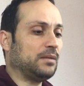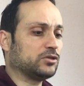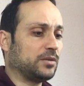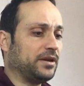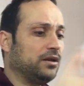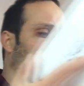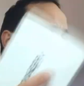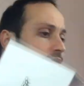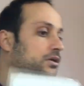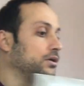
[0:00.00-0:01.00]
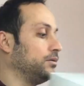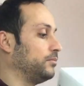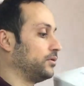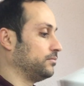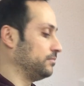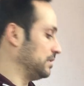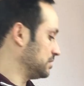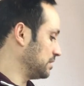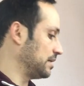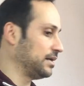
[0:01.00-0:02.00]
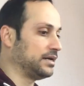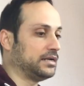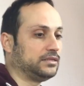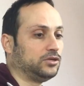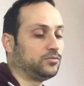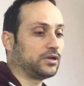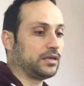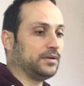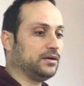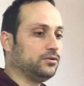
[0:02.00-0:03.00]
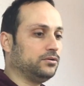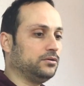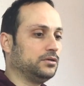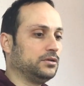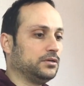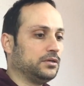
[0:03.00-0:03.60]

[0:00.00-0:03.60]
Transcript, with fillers: Vamos a abrirlo bueno, esta caja la tiro por aquí abajo.